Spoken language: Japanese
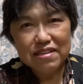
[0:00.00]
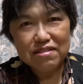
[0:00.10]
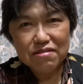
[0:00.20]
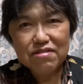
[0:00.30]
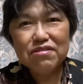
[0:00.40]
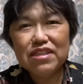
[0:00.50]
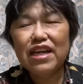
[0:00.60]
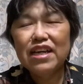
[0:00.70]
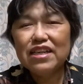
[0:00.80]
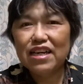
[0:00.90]
のようにね
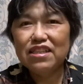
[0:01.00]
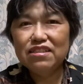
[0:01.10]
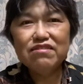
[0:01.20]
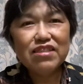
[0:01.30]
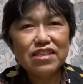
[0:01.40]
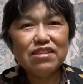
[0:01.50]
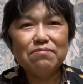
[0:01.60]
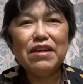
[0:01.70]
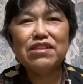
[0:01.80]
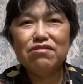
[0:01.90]
感じるんですけど、
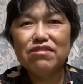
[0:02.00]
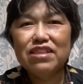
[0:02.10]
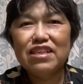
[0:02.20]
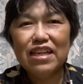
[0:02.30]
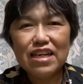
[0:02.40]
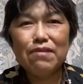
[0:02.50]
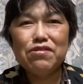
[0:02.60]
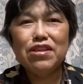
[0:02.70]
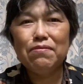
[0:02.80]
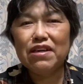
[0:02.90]
まあ、そういったね神
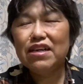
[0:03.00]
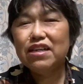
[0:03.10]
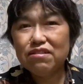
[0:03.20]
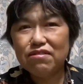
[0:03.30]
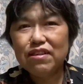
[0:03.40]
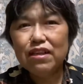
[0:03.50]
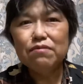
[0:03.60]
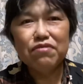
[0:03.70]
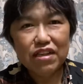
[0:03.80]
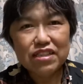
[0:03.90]
様からの
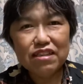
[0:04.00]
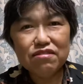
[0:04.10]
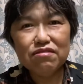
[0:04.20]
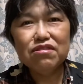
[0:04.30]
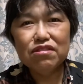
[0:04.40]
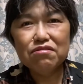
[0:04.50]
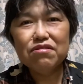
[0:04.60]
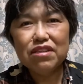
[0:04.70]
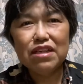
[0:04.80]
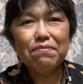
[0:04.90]
プレゼントっていうこと
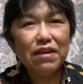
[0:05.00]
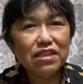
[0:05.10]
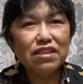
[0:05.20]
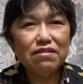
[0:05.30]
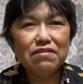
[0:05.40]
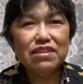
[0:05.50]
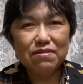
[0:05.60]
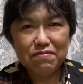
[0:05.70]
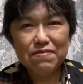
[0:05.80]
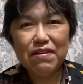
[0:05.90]
でね、まあ、
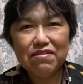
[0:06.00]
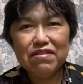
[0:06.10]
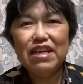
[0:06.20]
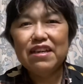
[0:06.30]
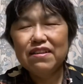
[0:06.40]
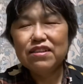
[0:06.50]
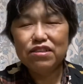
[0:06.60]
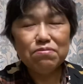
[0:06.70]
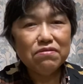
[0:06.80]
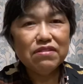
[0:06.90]
今はね自
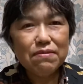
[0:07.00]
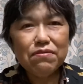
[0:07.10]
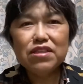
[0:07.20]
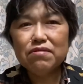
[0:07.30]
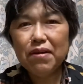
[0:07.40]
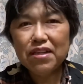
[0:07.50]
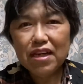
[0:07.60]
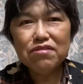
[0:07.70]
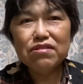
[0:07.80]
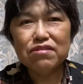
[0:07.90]
分をね見つめ
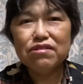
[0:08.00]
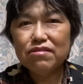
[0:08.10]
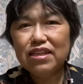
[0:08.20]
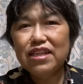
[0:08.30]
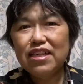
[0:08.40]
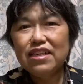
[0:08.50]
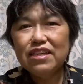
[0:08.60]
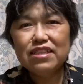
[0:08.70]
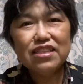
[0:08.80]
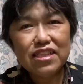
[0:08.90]
直すそんなね
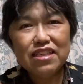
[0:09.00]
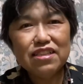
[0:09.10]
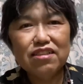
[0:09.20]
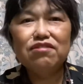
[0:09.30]
時期っていう